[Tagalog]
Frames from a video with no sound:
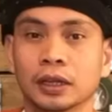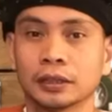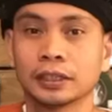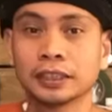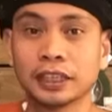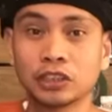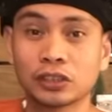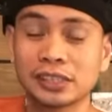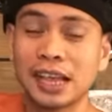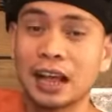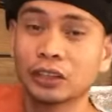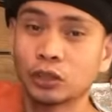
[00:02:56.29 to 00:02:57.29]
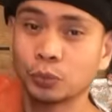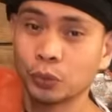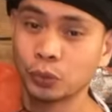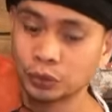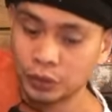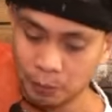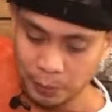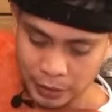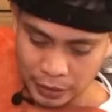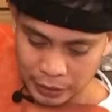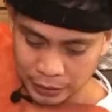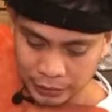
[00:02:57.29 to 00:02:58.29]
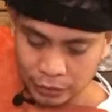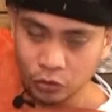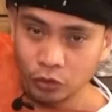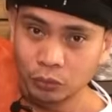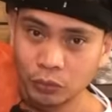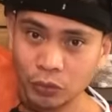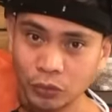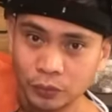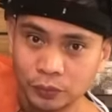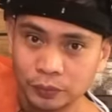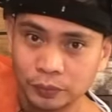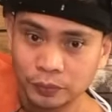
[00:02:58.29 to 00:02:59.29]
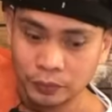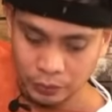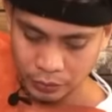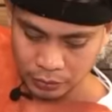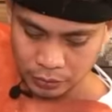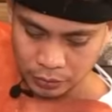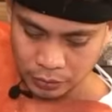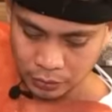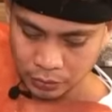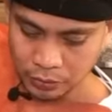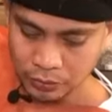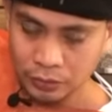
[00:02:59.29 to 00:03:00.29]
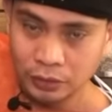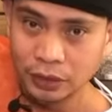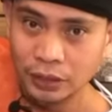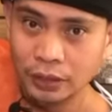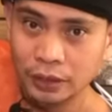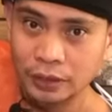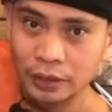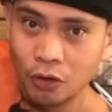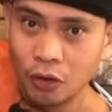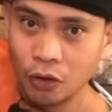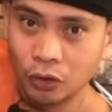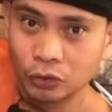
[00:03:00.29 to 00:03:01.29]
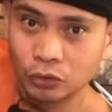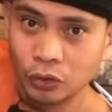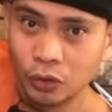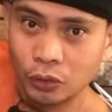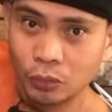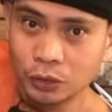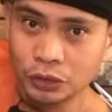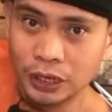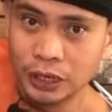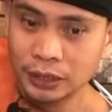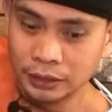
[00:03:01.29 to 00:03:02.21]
Tingnan nyo, sakto po siya pagka ginanon mo. Oh, nakokontrol mo siya.